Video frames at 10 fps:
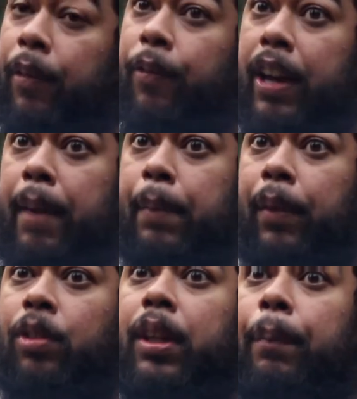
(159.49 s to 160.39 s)
de febre,
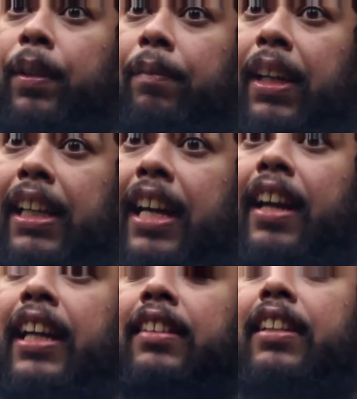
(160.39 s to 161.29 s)
um tipo de mania
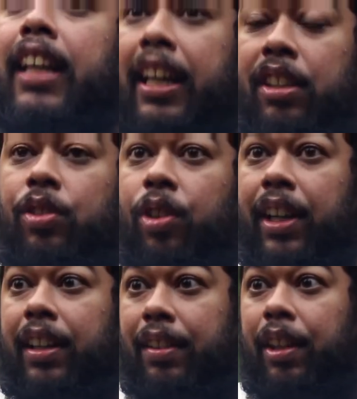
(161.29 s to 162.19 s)
entre a
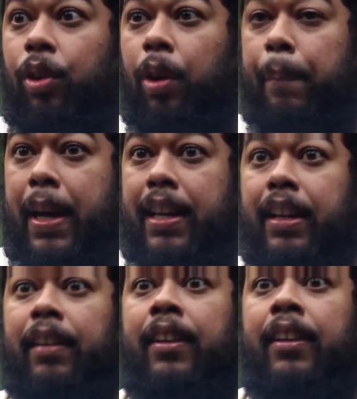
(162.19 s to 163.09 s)
aristocracia europeia.